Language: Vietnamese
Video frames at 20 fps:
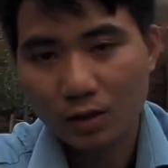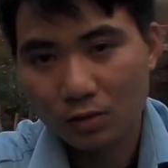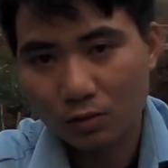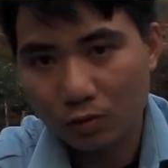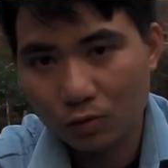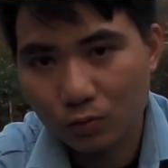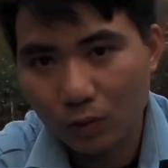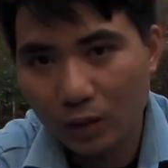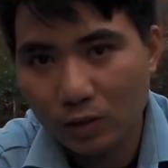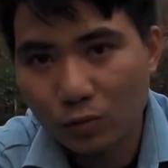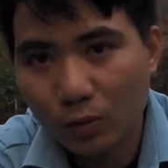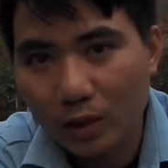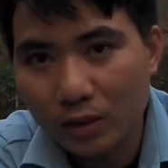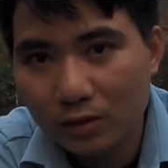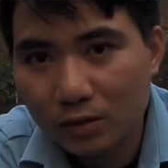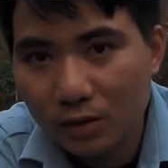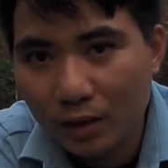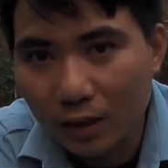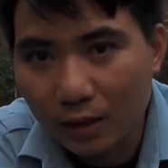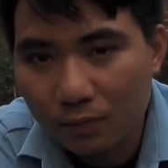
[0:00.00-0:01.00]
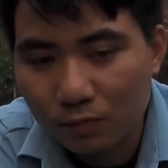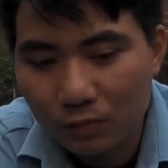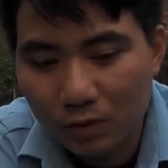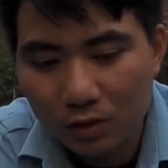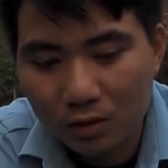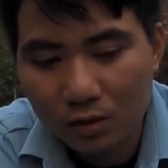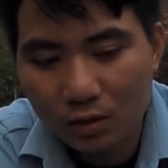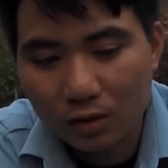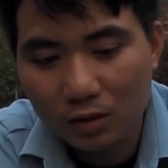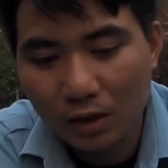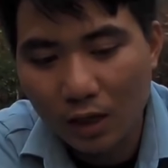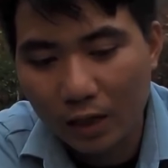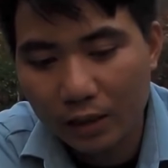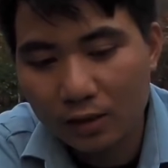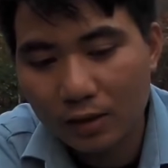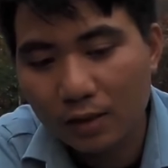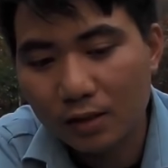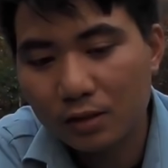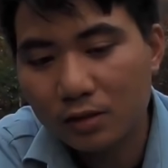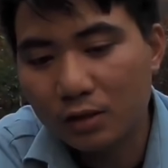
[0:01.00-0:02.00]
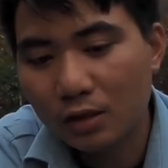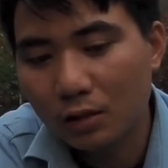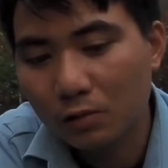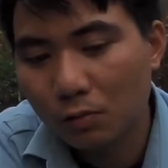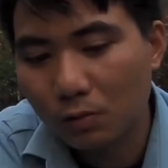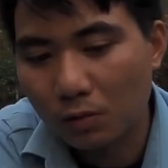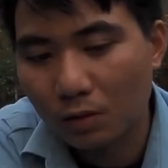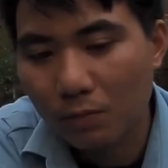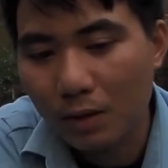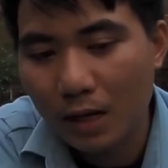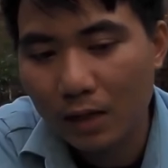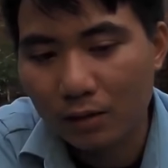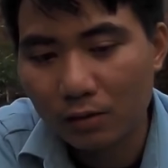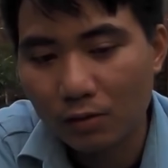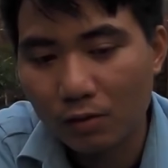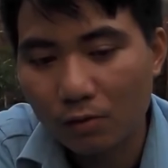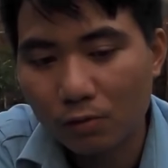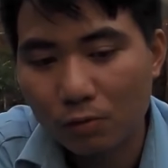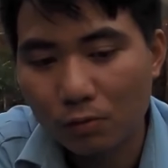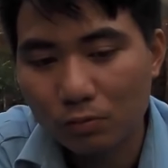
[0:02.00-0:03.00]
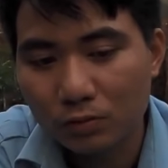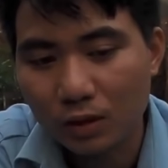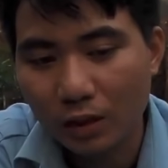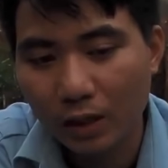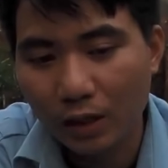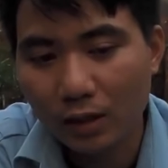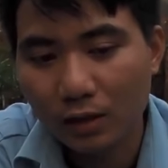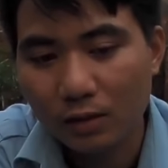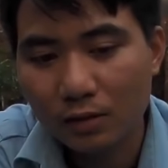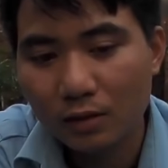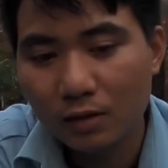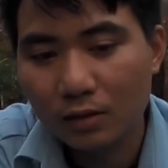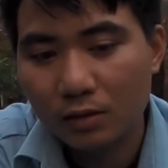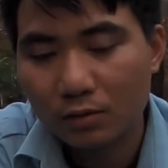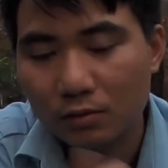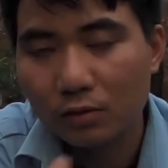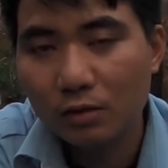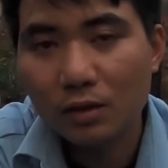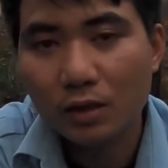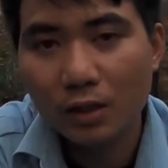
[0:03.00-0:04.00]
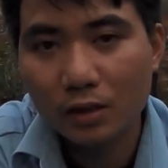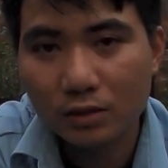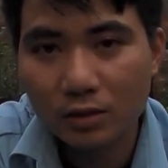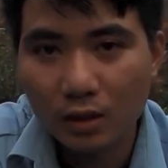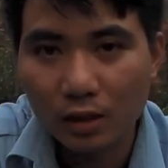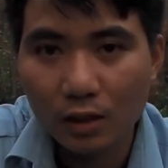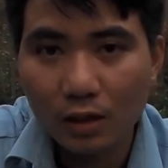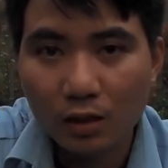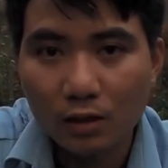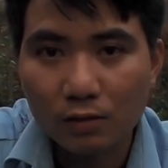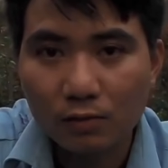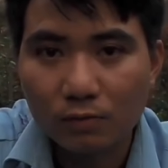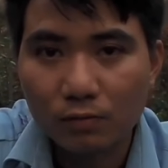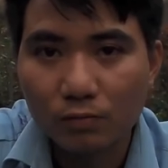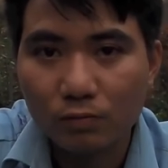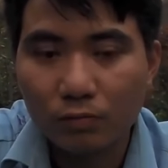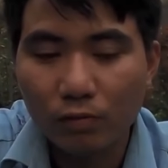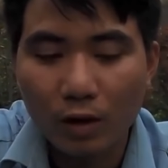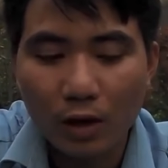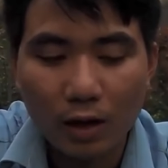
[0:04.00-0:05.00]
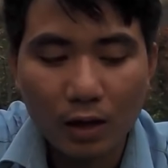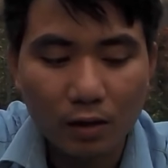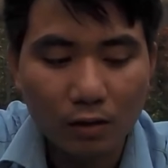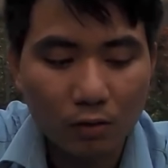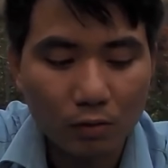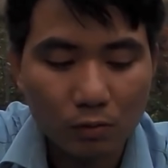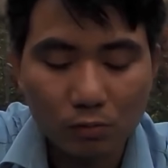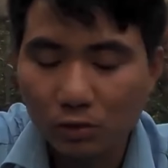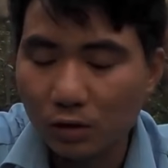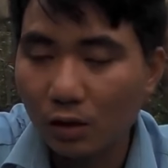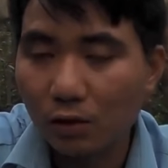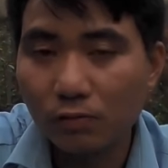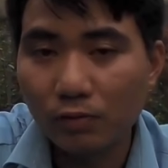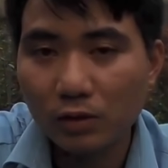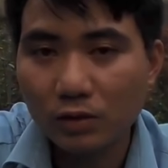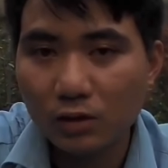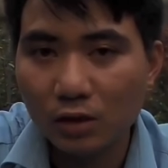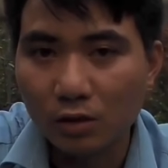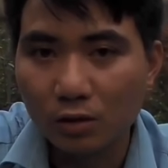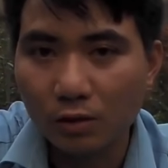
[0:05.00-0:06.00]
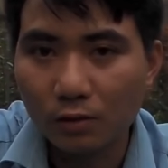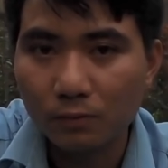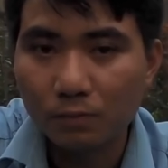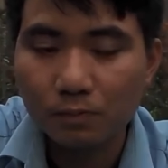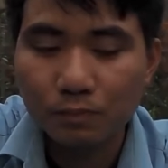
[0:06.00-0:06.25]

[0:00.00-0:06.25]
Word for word: nó xoay xoay như này thì cái cây chiết của các bạn nó cũng sẽ đứt hết rễ và nó cũng sẽ không phát triển được